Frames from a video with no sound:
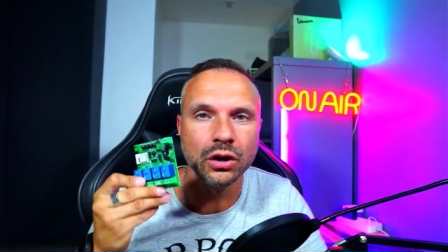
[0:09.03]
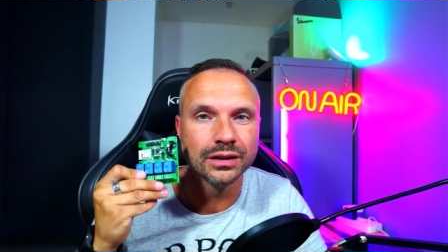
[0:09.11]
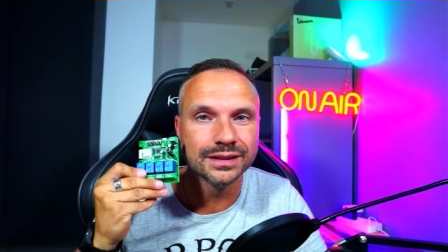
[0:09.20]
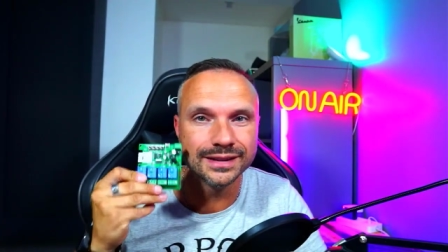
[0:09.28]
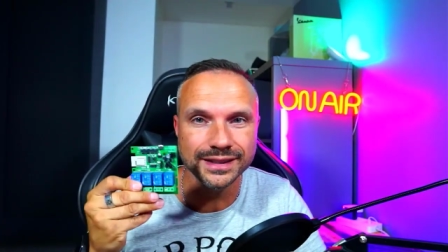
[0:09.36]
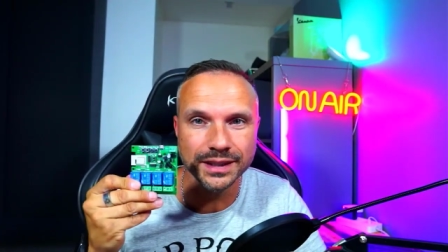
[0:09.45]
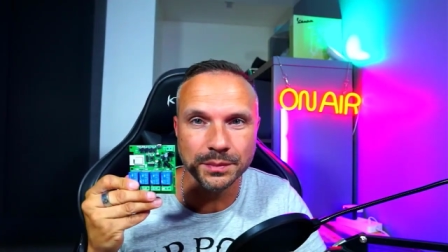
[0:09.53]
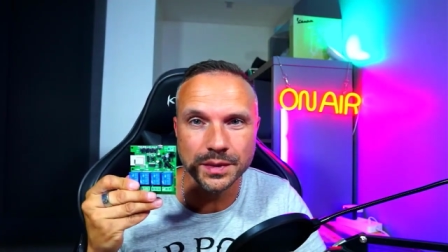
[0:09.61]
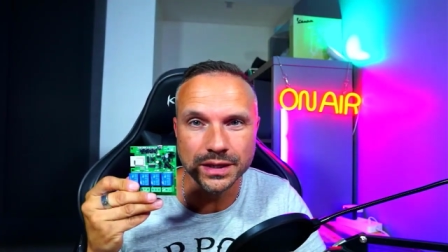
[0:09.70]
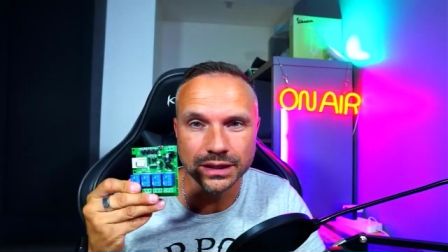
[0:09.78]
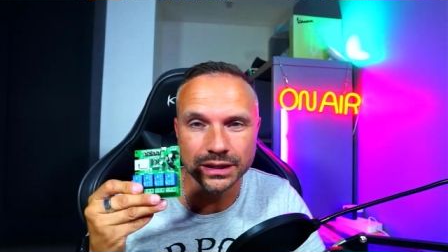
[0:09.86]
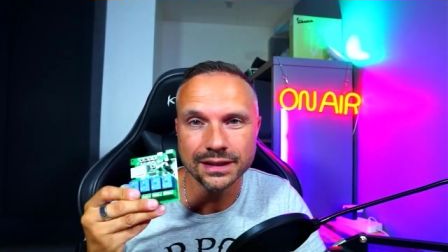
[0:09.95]
Zigbee.
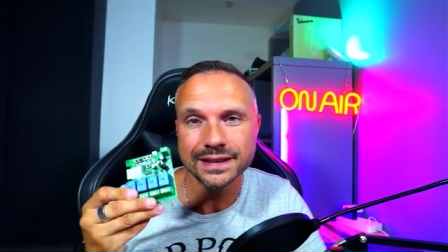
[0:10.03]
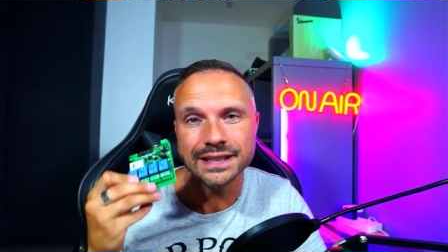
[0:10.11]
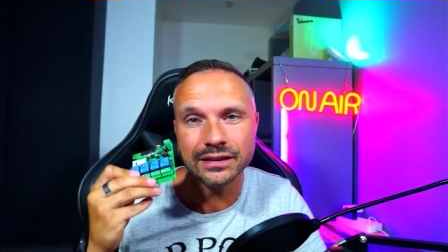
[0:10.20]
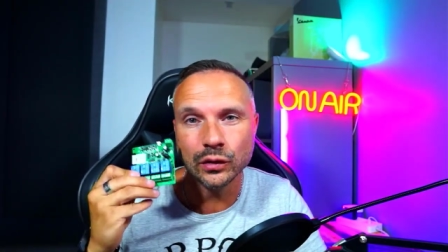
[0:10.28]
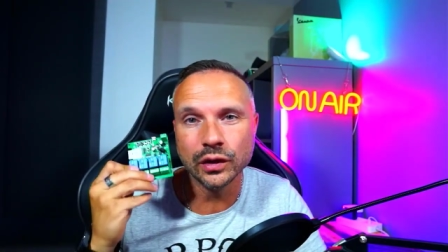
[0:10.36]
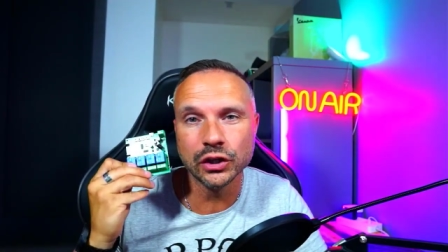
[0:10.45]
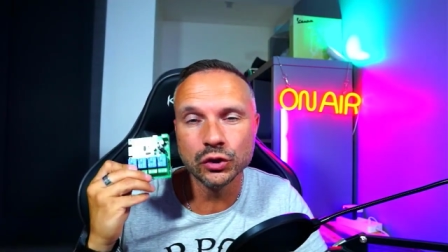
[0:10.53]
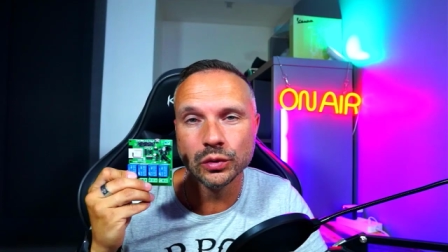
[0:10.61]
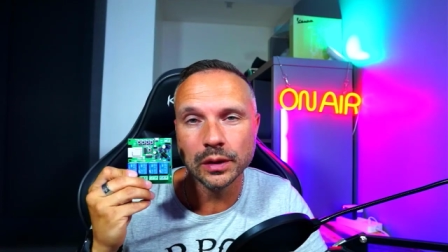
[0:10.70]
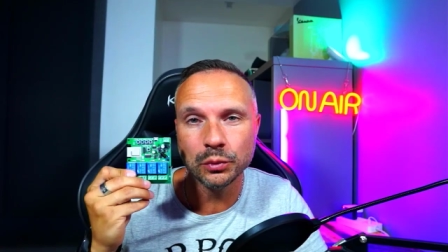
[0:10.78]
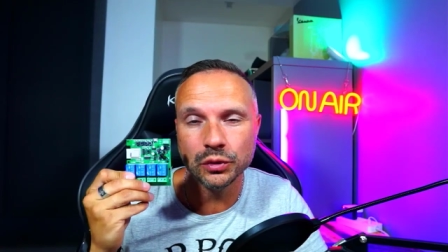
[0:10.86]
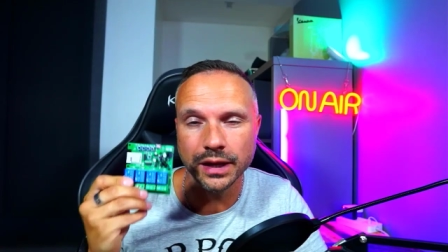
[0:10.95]
Ça va en réjouir
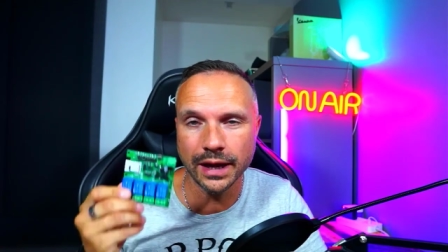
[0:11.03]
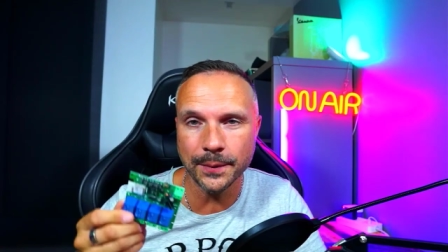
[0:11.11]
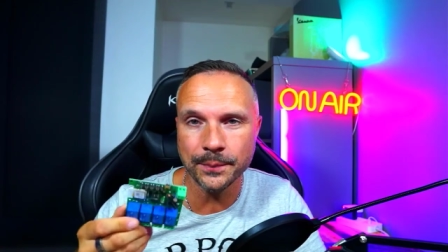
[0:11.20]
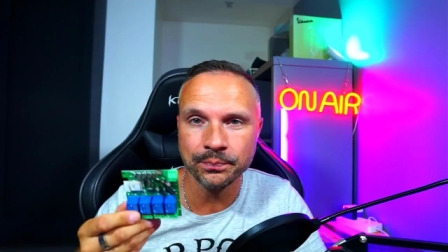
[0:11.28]
plus d'un.